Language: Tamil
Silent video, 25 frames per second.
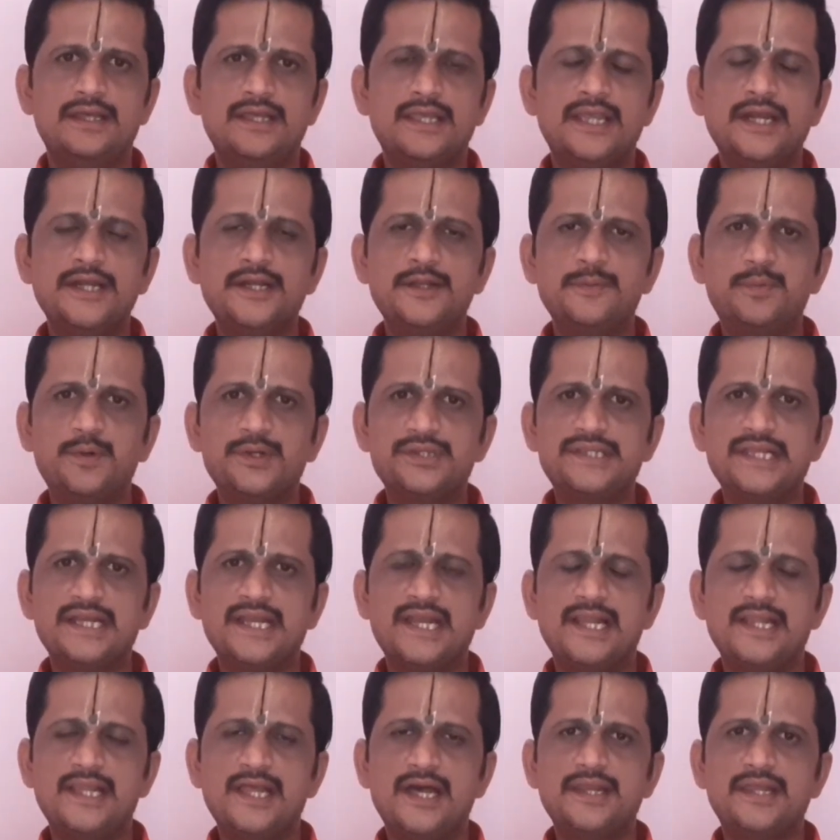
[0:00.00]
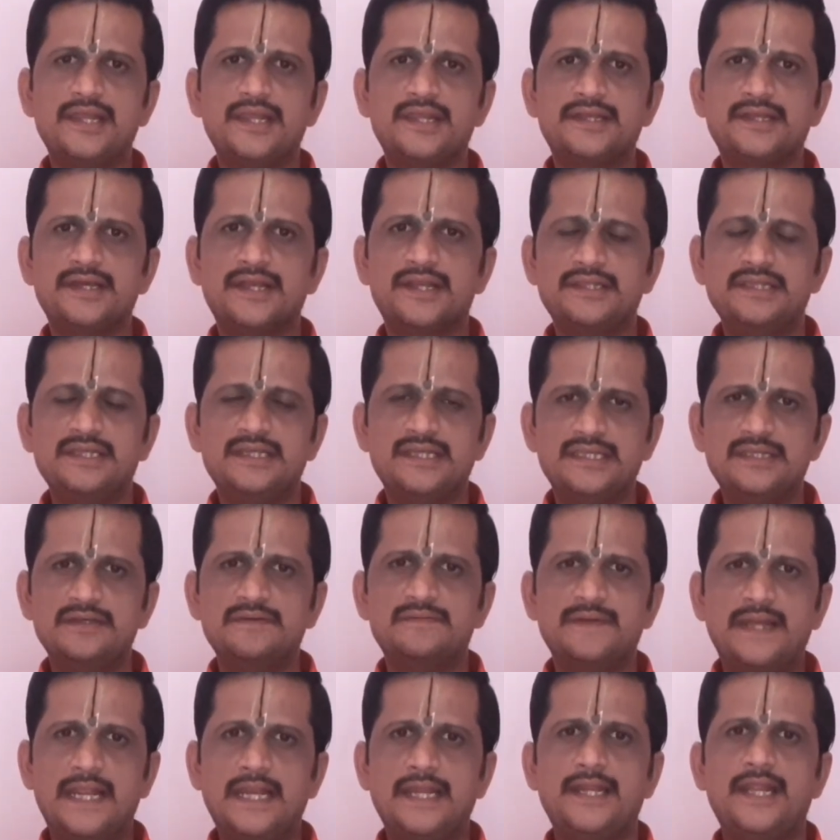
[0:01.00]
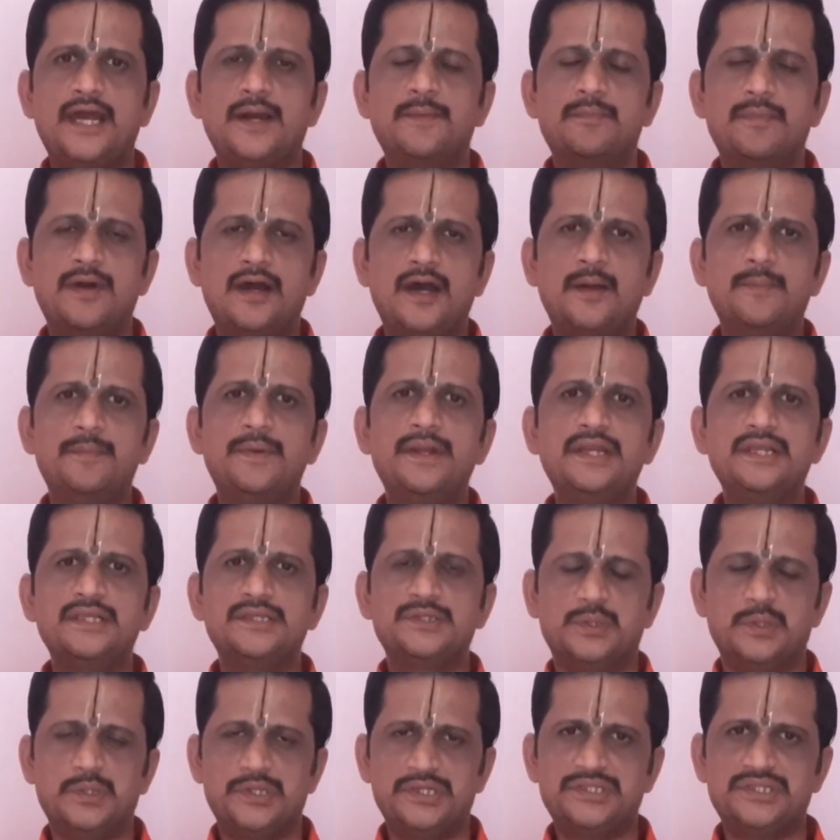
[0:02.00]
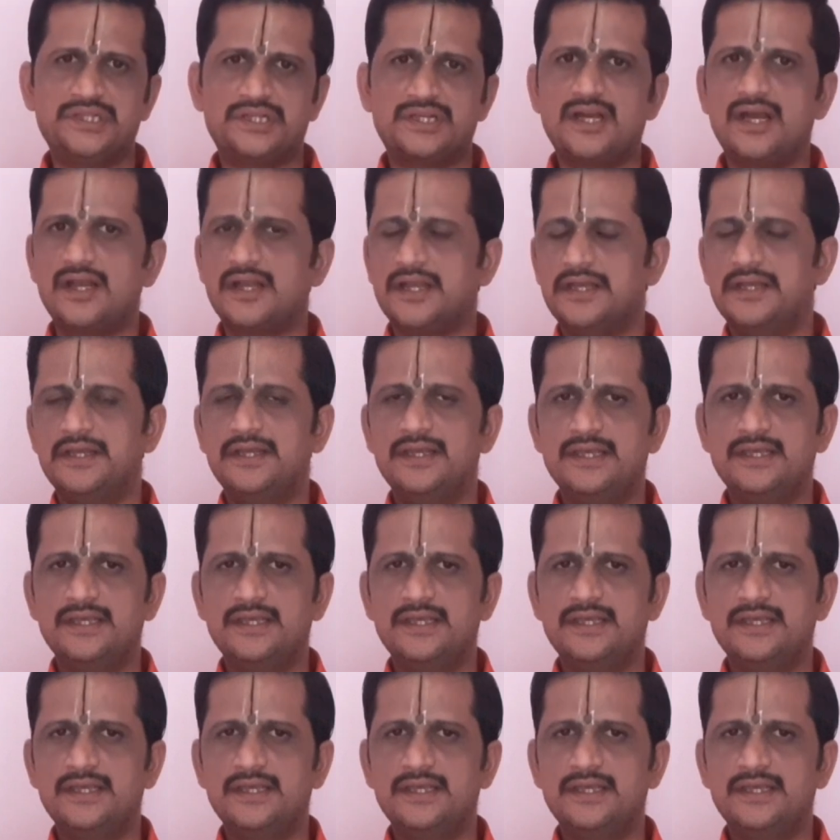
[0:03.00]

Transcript: இரண்டு பொருத்தங்கள் தான் இருக்கிறது இது வேண்டாம் அப்படின்னு சொல்கிறதுக்காக